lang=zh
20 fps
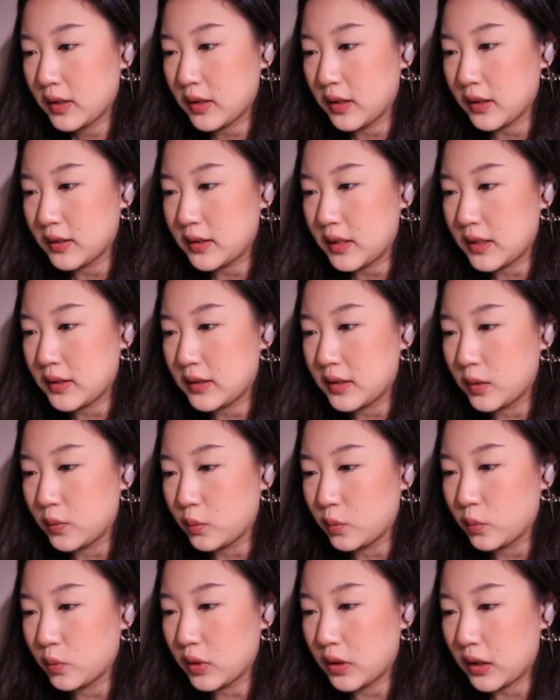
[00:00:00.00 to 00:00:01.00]
他现在进
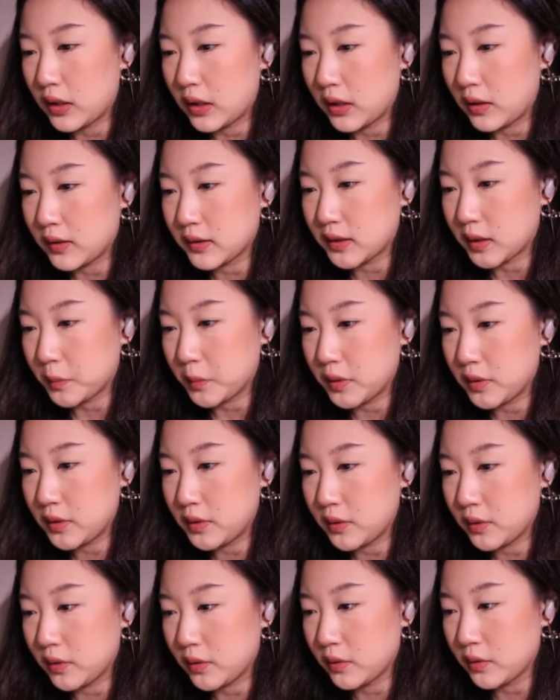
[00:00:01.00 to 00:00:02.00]
屋了，然后咱们
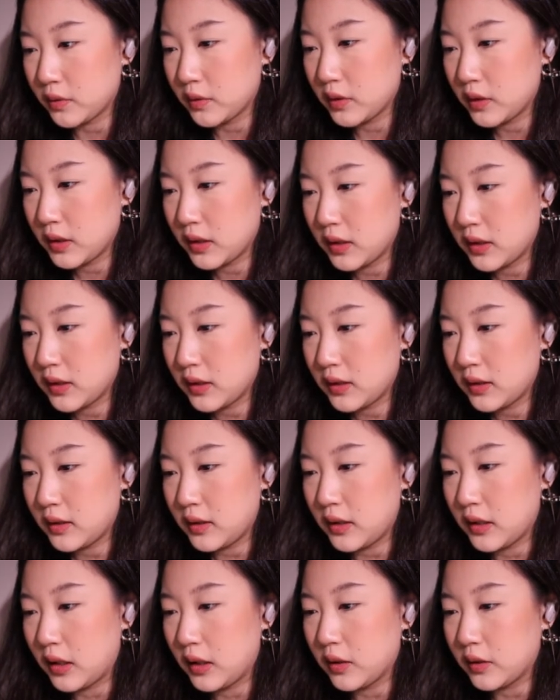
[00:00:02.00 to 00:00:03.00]
就
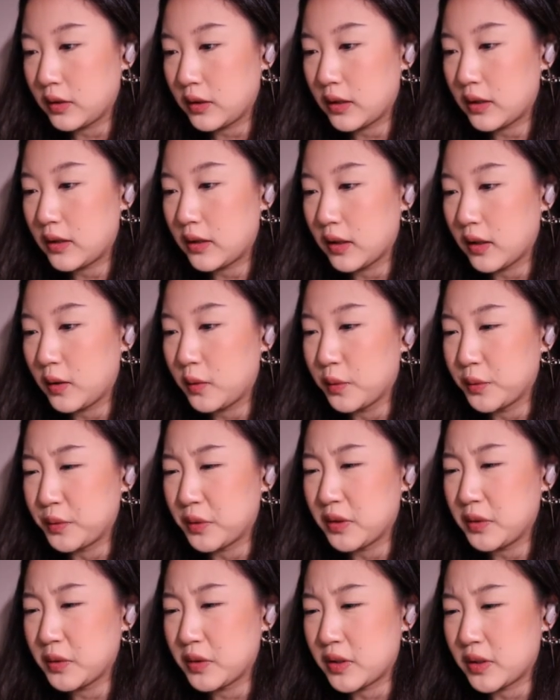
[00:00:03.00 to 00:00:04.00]
聊聊天，然后我觉
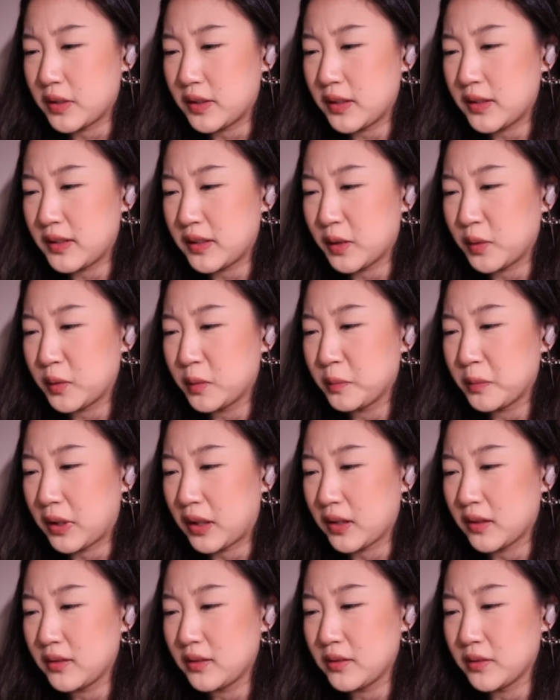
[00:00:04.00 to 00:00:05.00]
得就直接结婚
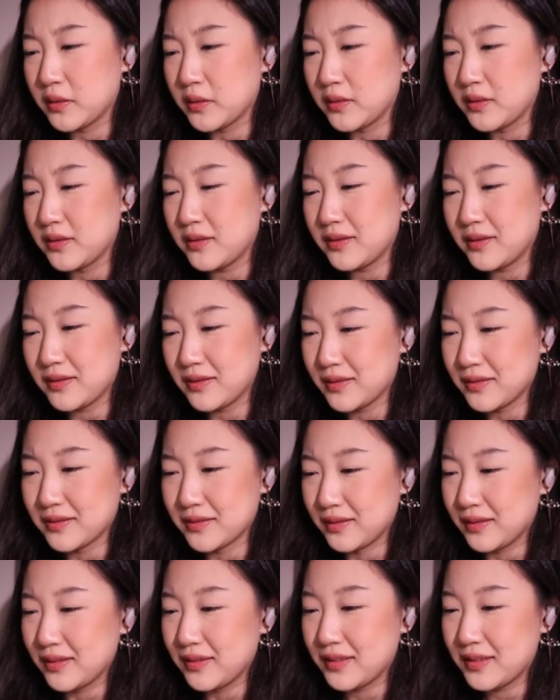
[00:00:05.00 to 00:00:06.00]
吧，就
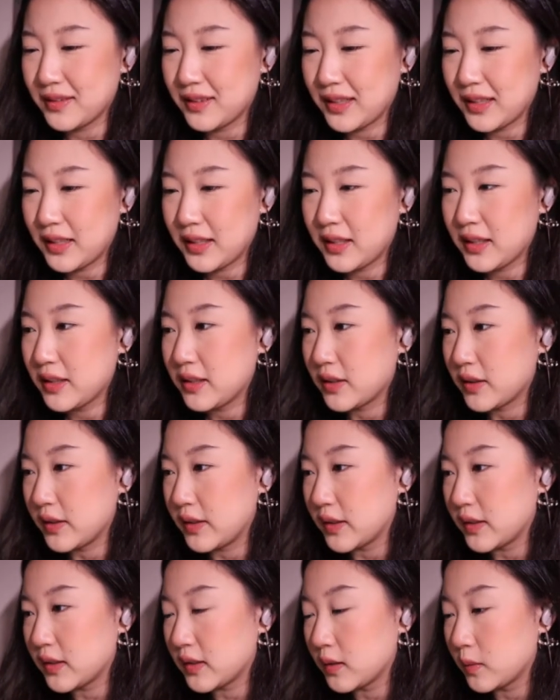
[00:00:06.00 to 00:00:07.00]
嗯，直
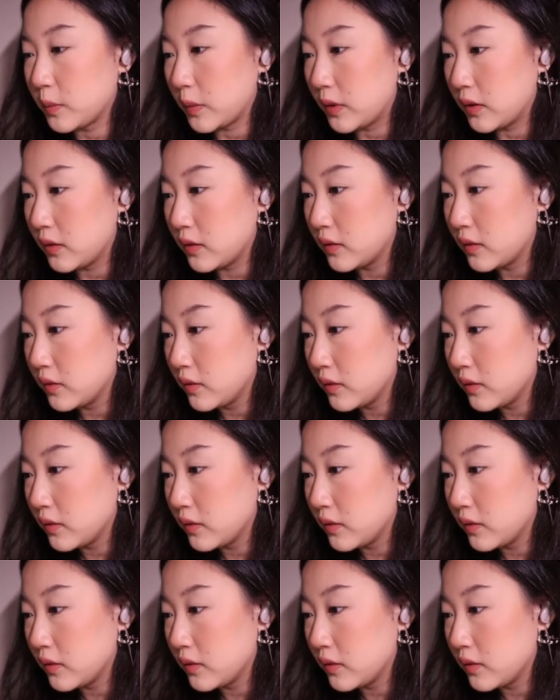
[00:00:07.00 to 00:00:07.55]
接私奔。